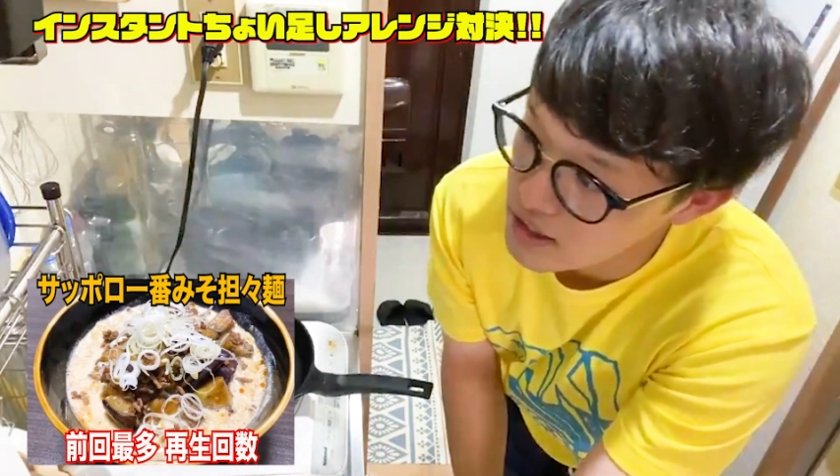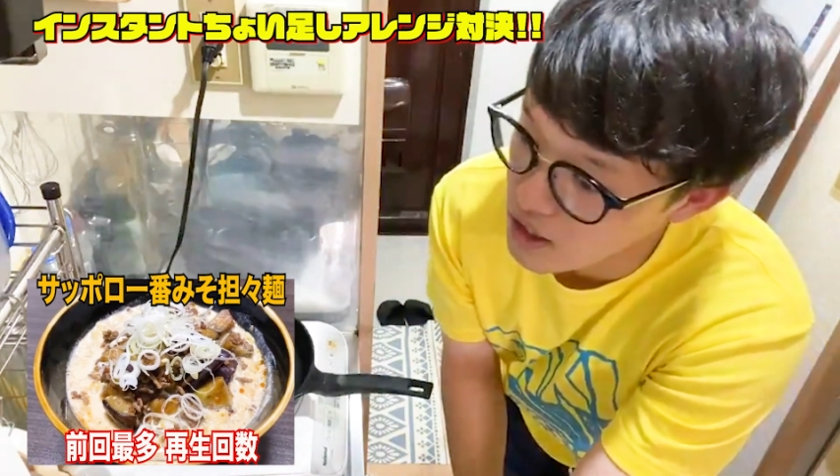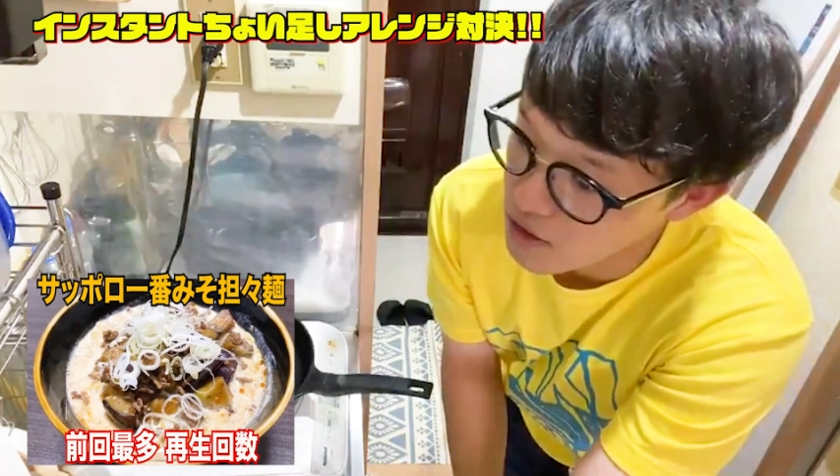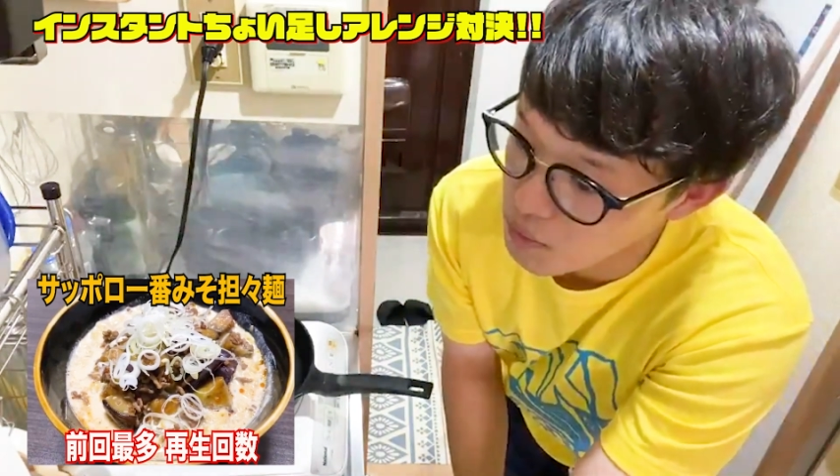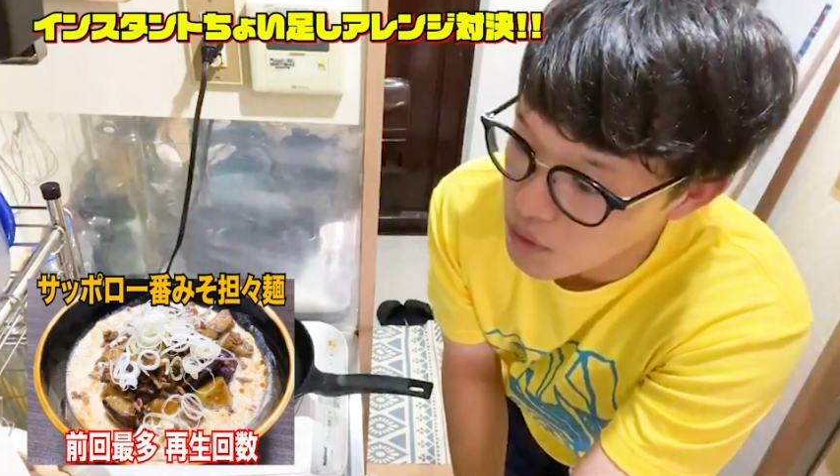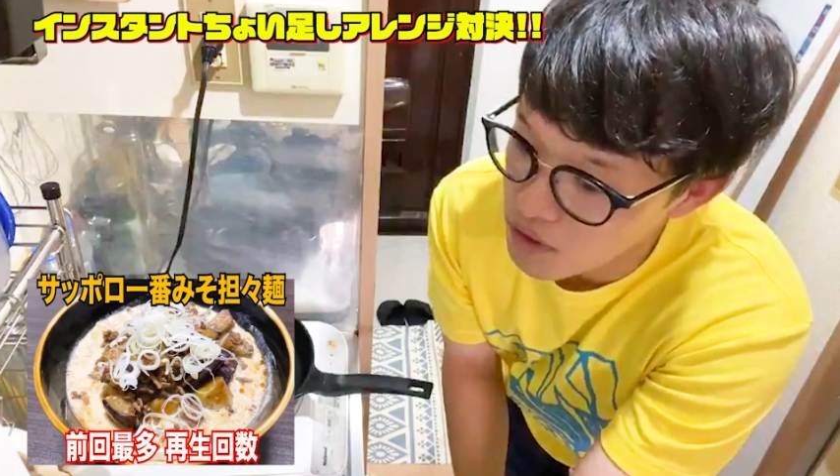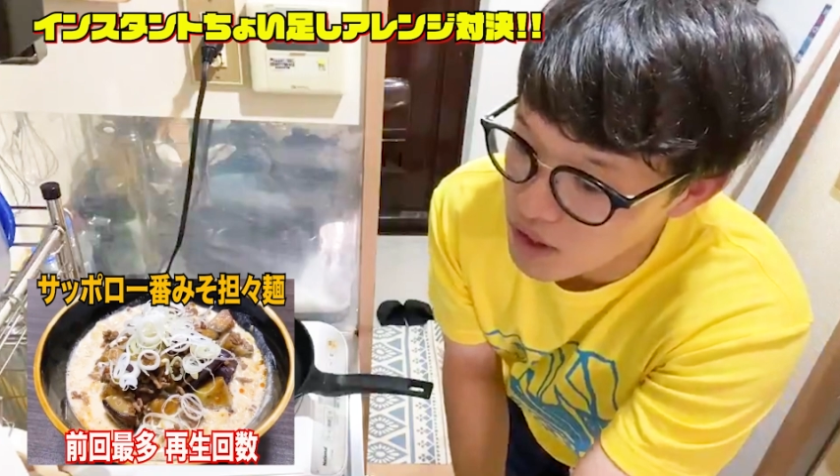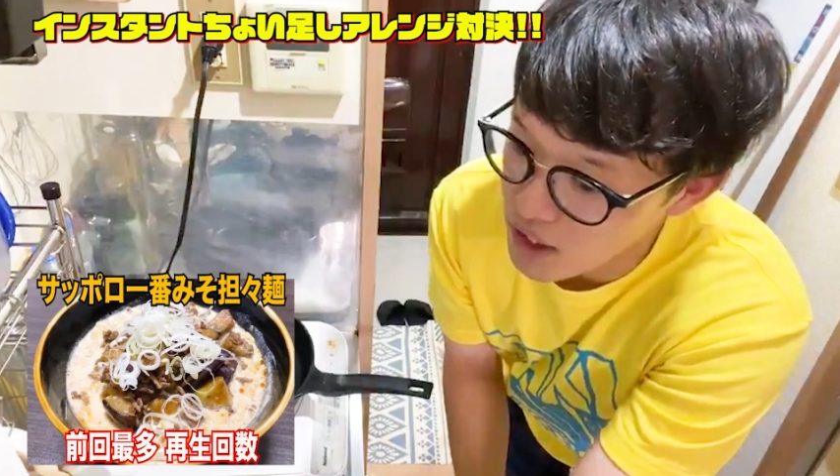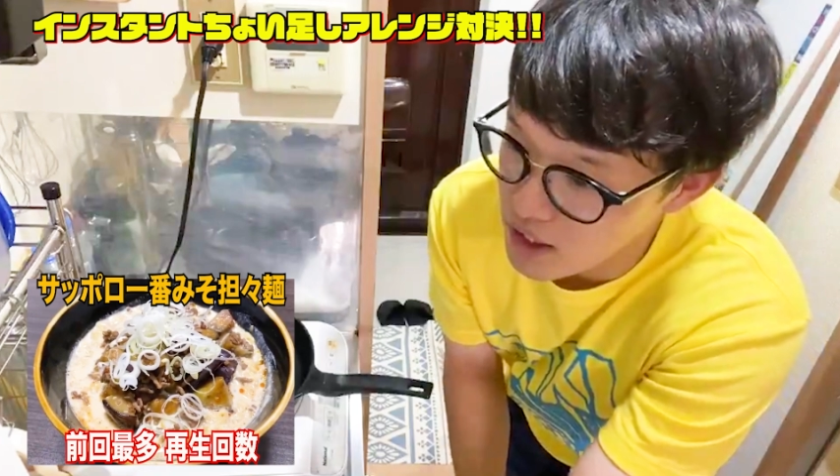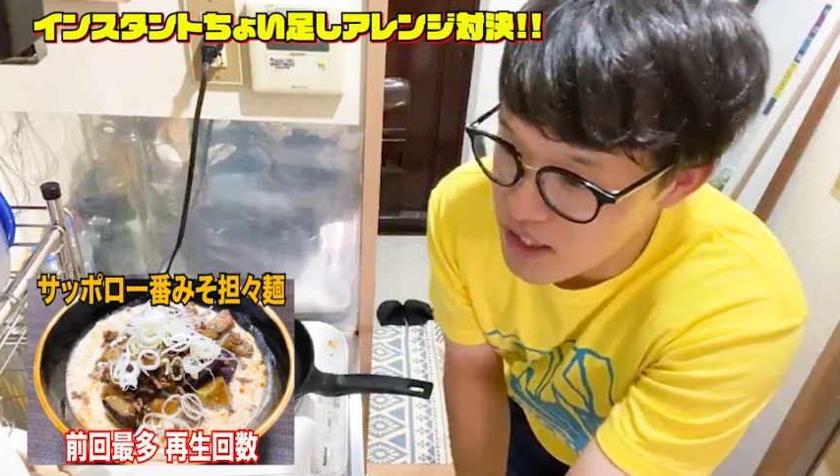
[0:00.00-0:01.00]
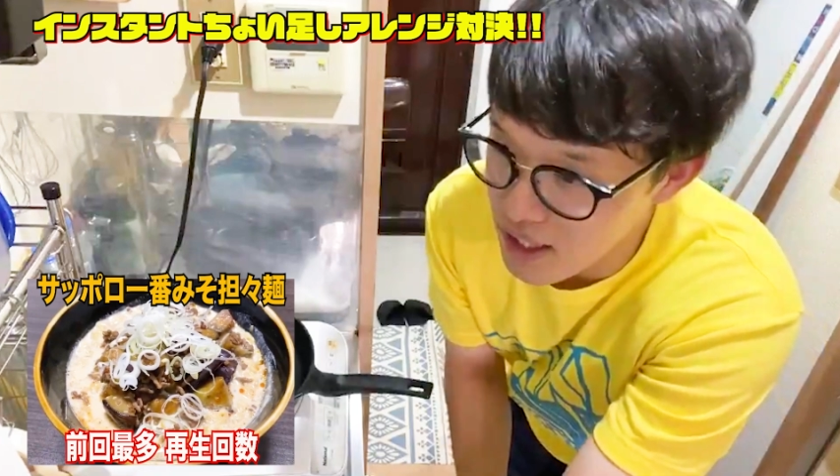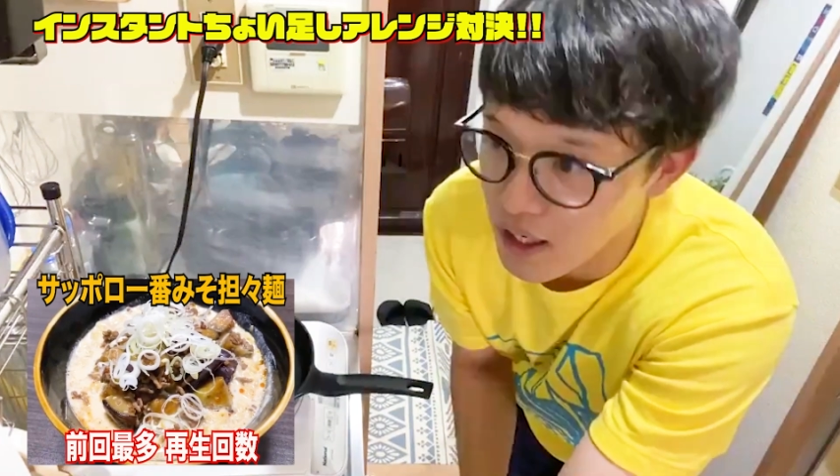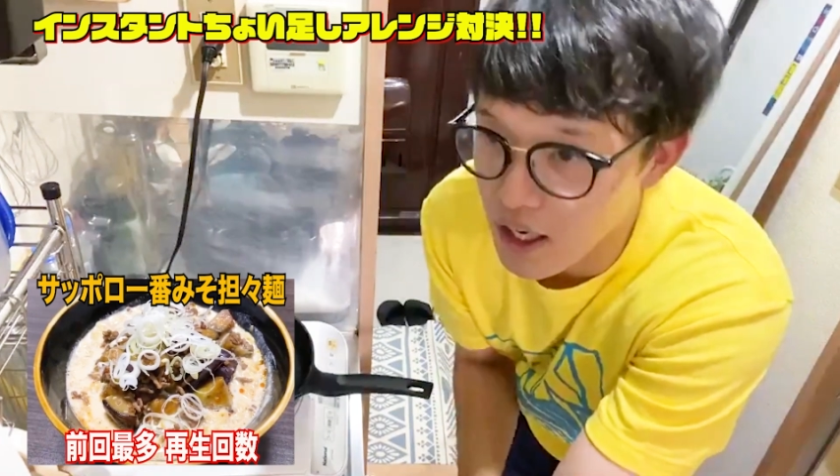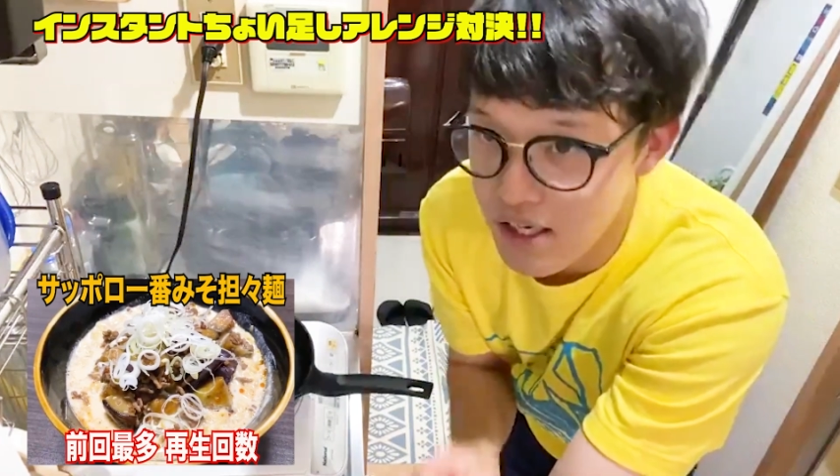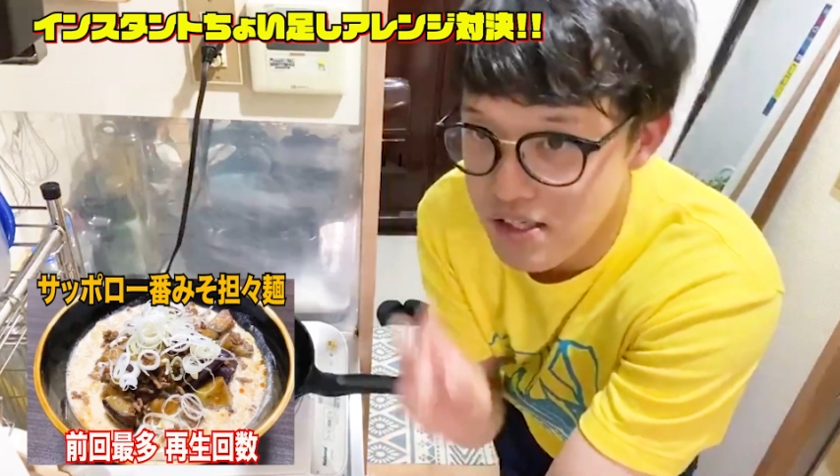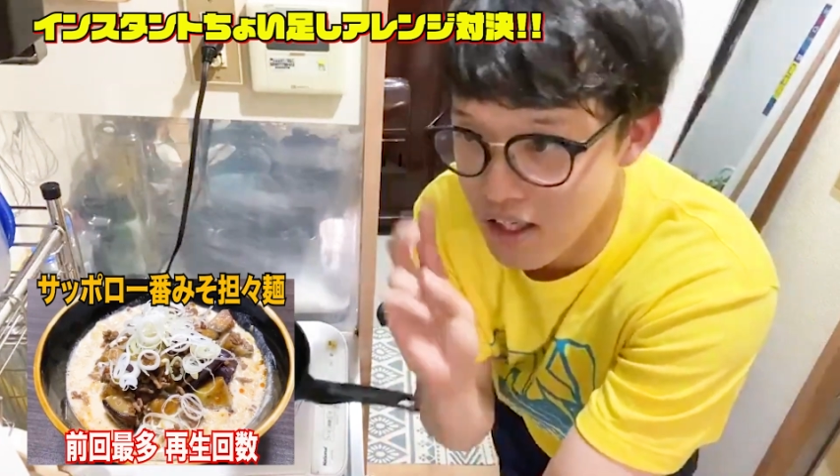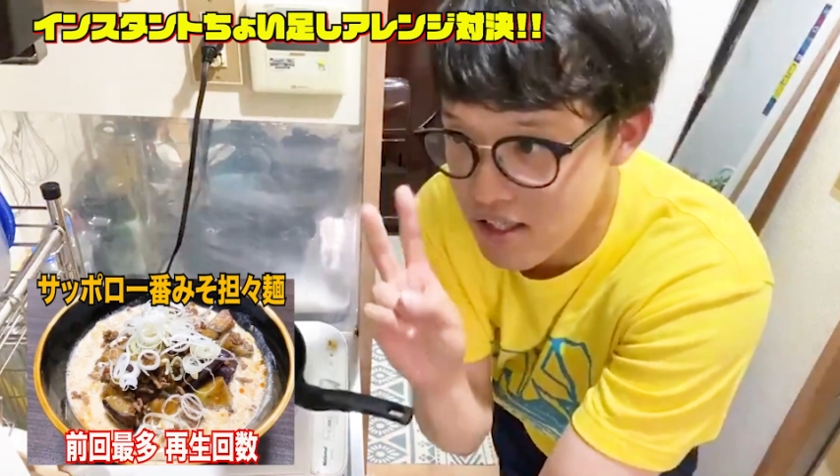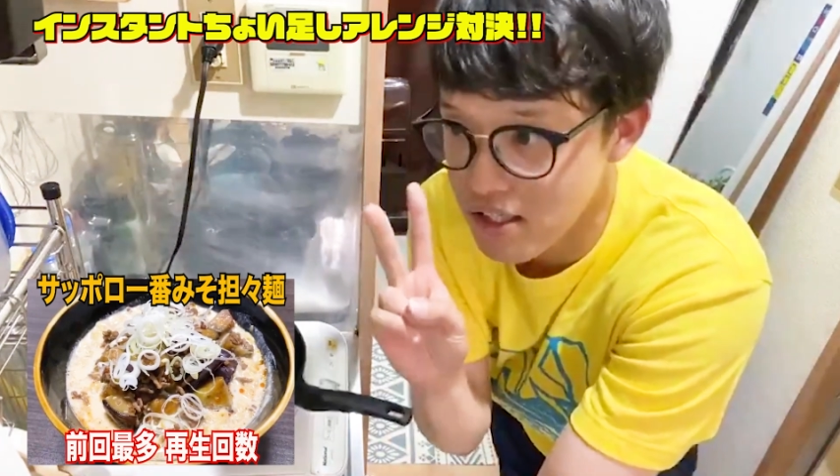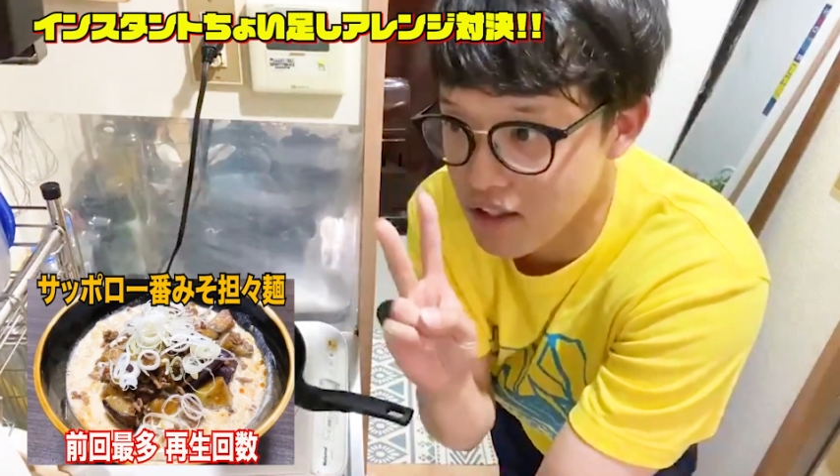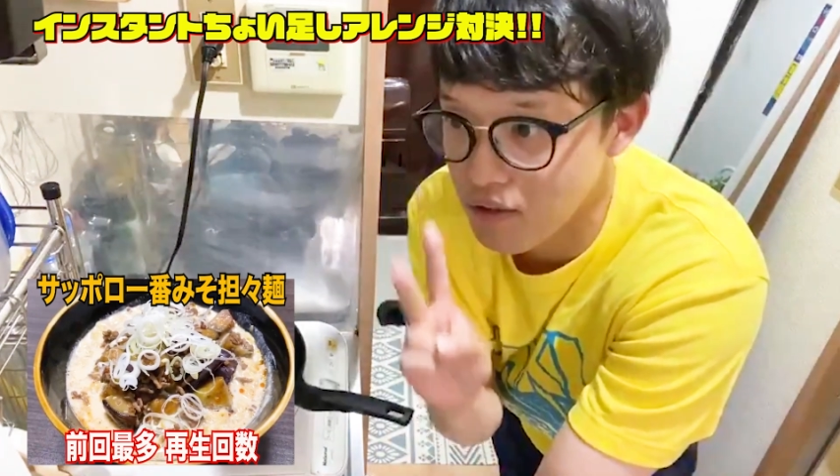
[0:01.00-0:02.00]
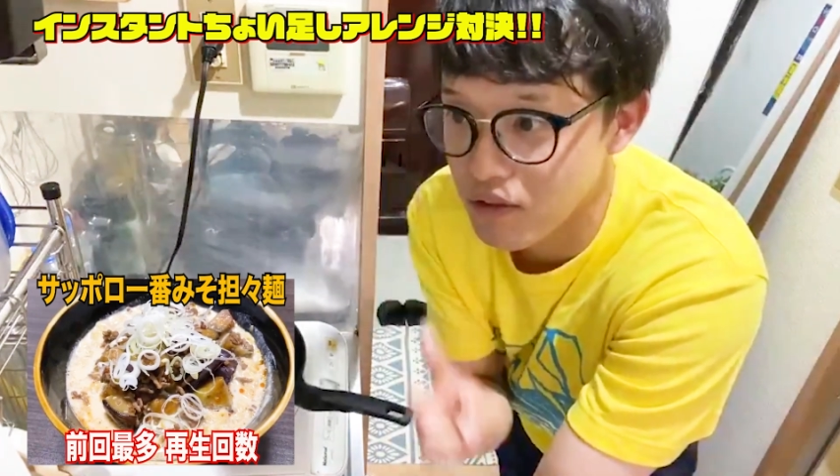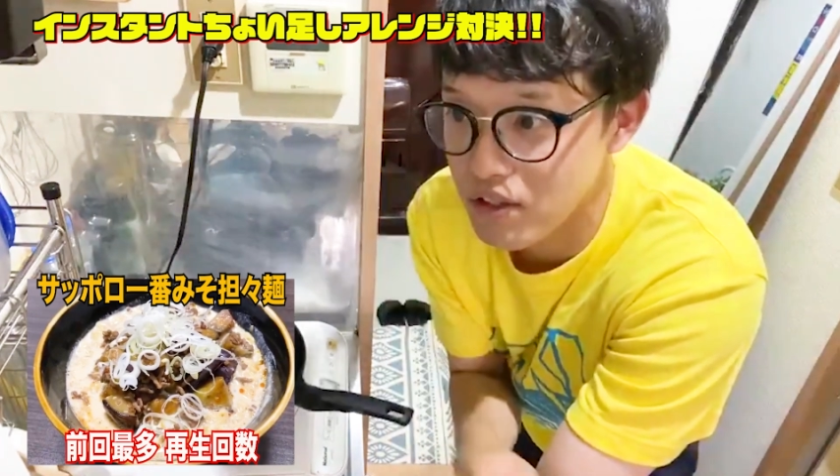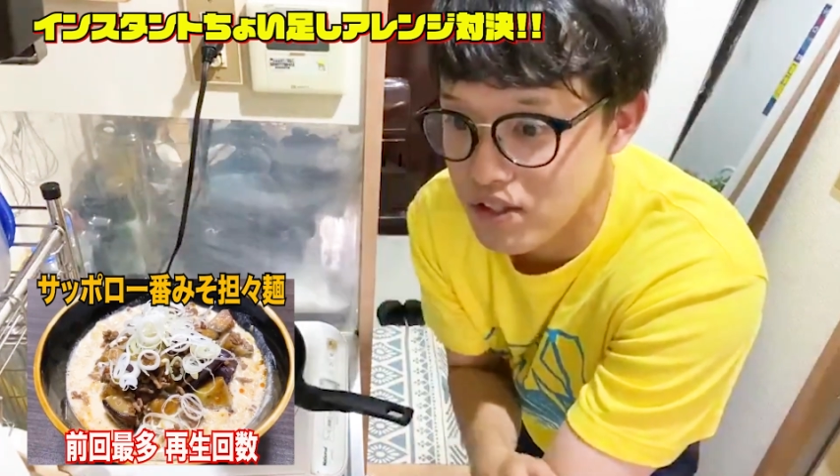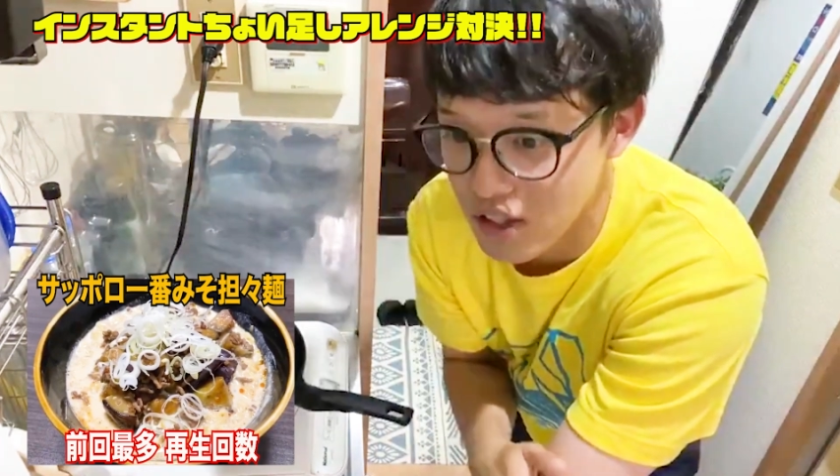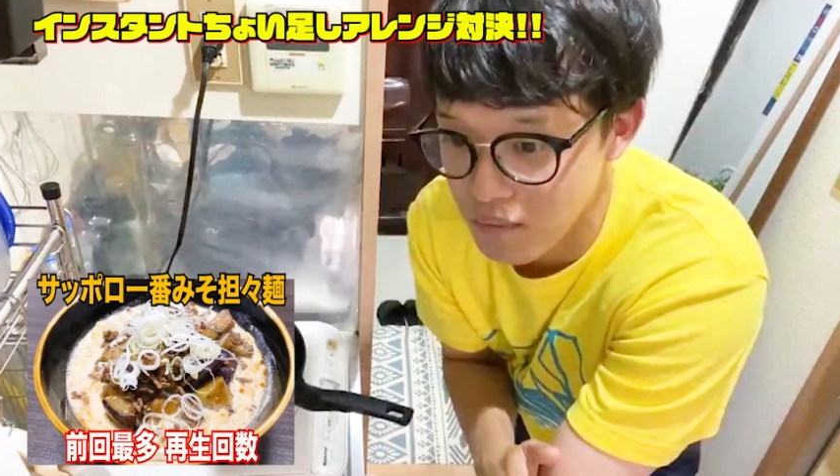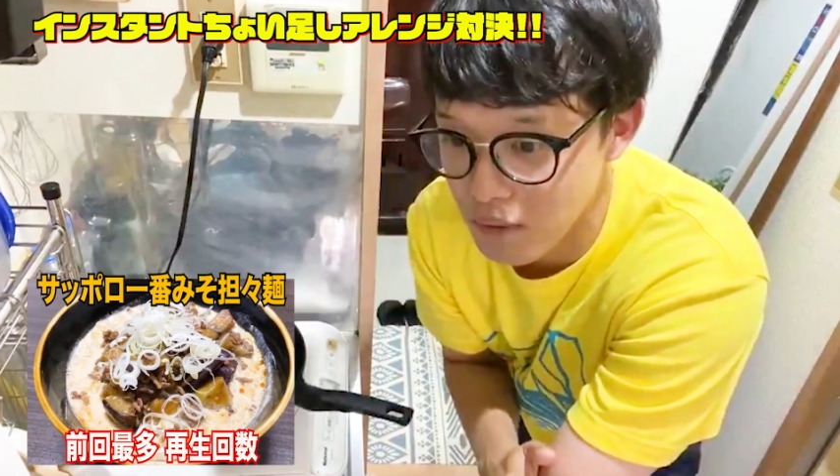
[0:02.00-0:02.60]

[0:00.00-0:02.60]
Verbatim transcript: なのに僕だけ2000回再生ということでですね。